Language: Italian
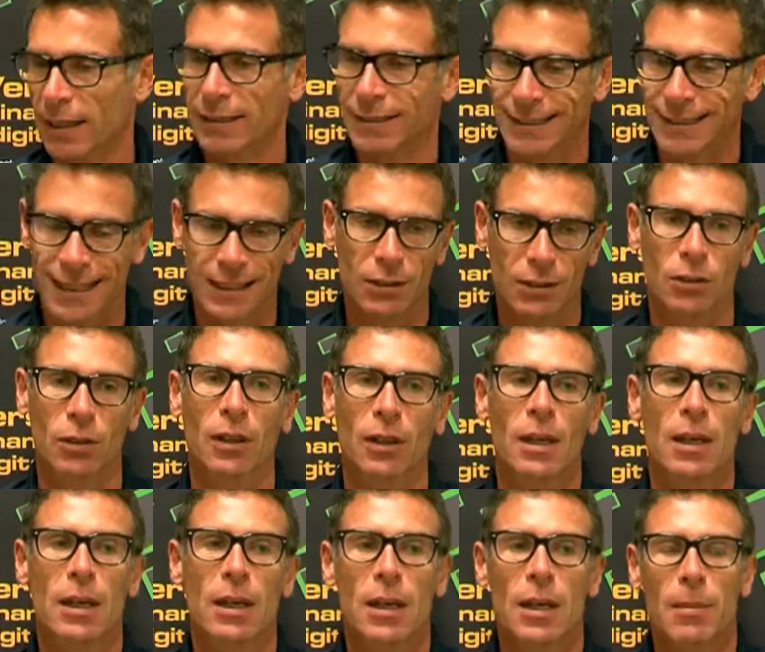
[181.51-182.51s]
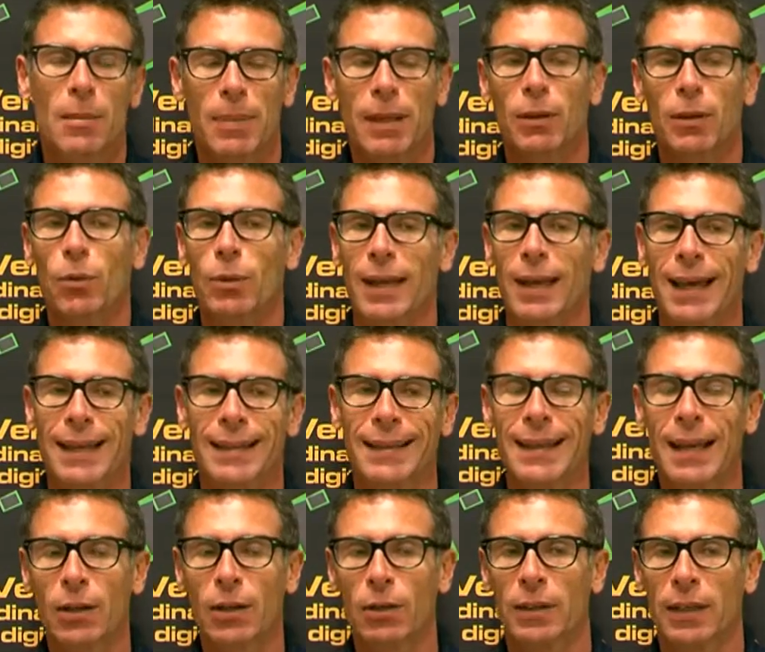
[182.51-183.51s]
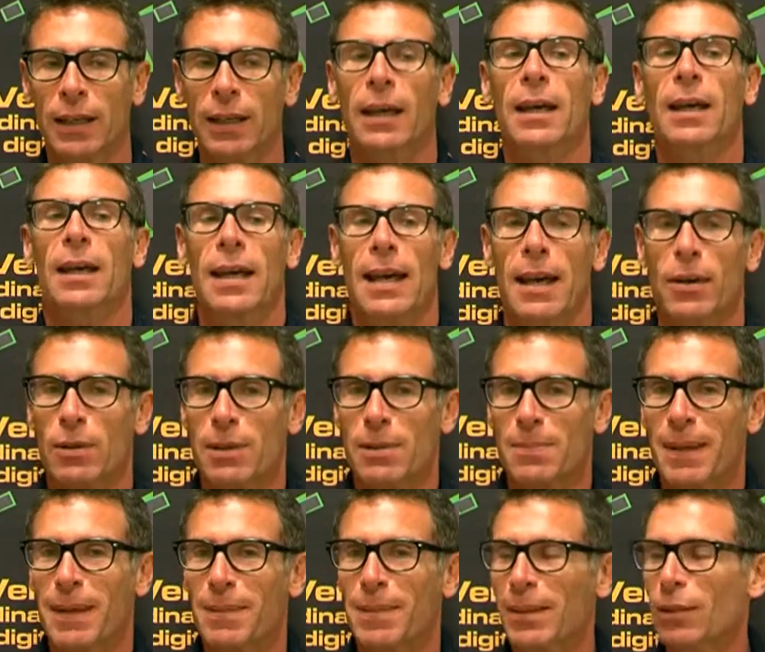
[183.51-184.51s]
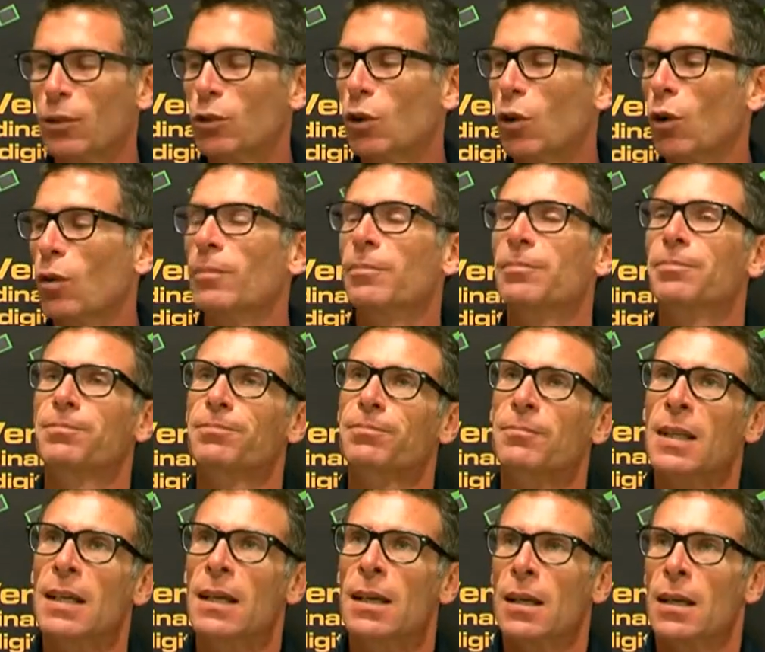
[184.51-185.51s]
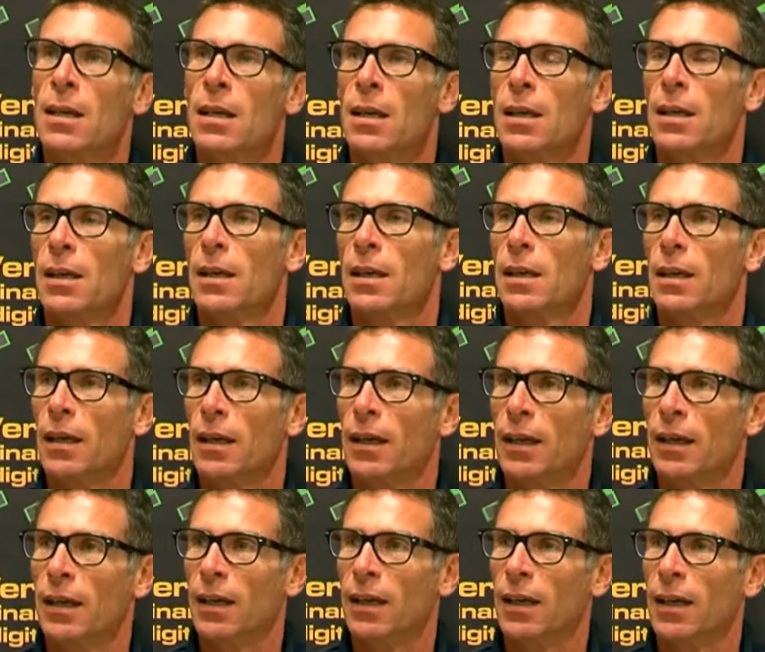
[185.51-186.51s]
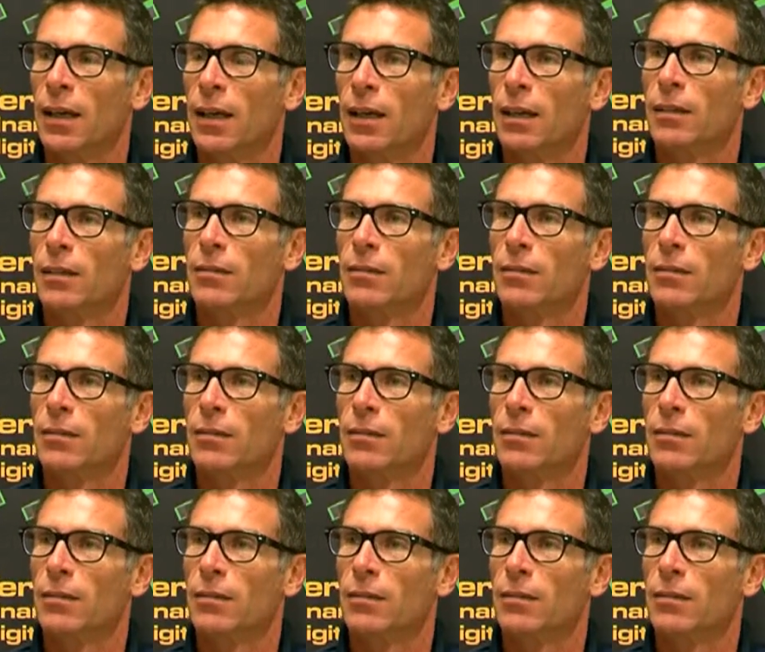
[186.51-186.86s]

è tanto. Per cui è chiaro che è un esperimento eh,